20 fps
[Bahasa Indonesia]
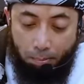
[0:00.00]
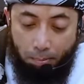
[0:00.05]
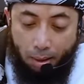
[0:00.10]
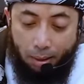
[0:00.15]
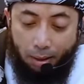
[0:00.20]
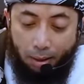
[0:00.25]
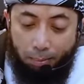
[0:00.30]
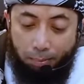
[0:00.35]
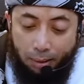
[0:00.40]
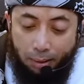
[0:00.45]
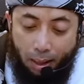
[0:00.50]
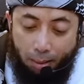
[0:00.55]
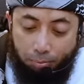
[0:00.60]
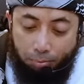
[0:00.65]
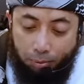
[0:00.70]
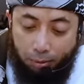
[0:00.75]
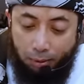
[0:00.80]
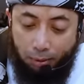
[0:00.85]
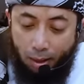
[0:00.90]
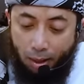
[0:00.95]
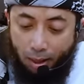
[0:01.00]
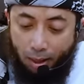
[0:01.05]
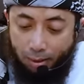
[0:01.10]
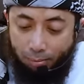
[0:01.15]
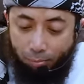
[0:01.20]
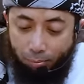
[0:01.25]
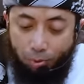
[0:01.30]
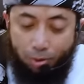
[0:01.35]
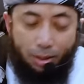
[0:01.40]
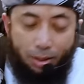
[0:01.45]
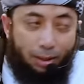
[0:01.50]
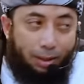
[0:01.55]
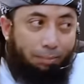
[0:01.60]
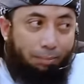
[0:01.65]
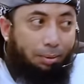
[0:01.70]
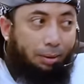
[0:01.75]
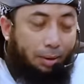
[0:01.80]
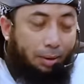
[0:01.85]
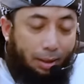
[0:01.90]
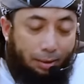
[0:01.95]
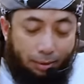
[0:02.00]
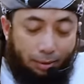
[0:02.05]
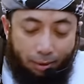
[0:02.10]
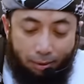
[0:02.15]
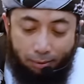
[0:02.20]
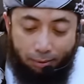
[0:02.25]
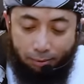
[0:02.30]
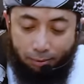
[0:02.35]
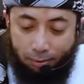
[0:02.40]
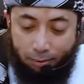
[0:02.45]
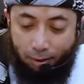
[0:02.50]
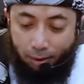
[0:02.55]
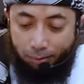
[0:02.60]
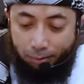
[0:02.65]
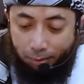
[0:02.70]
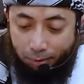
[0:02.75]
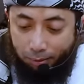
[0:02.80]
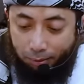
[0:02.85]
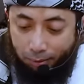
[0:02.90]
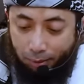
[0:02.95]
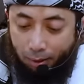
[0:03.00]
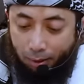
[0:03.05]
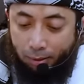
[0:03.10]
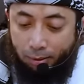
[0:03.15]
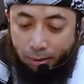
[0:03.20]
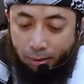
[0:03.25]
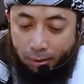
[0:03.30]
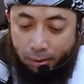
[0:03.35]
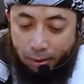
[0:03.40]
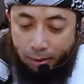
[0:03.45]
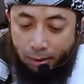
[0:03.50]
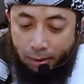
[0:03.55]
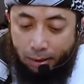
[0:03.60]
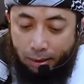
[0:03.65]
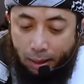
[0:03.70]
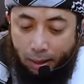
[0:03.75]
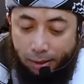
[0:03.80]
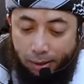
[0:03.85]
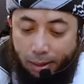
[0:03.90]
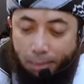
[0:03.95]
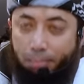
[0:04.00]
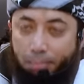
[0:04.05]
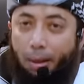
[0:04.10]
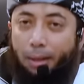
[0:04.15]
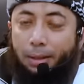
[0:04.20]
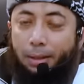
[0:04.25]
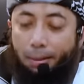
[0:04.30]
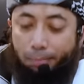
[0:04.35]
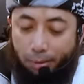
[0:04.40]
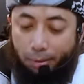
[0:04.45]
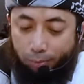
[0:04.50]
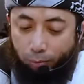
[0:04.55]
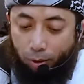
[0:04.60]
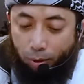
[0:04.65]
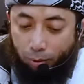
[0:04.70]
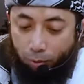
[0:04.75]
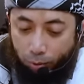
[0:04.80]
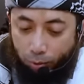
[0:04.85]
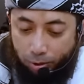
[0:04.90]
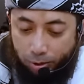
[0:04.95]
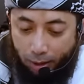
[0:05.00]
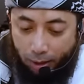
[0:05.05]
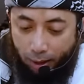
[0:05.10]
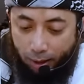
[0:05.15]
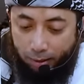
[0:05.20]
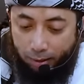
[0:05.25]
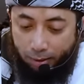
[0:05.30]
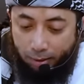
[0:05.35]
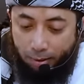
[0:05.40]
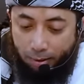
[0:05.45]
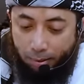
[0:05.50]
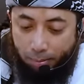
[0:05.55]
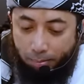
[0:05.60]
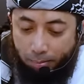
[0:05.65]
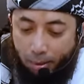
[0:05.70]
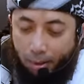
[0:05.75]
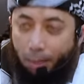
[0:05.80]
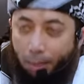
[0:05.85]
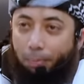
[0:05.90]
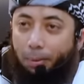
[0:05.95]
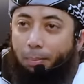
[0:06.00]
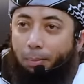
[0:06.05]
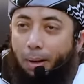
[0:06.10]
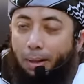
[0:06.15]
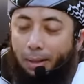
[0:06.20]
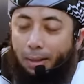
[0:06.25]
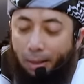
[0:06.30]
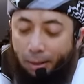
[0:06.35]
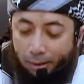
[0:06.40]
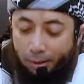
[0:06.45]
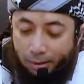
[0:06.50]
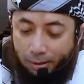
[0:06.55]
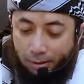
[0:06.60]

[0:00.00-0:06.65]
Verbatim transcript: Bakar bin Abdullah Al-Muzani berkata, rahimahullah, kalian banyak berbuat dosa, maka perbanyaklah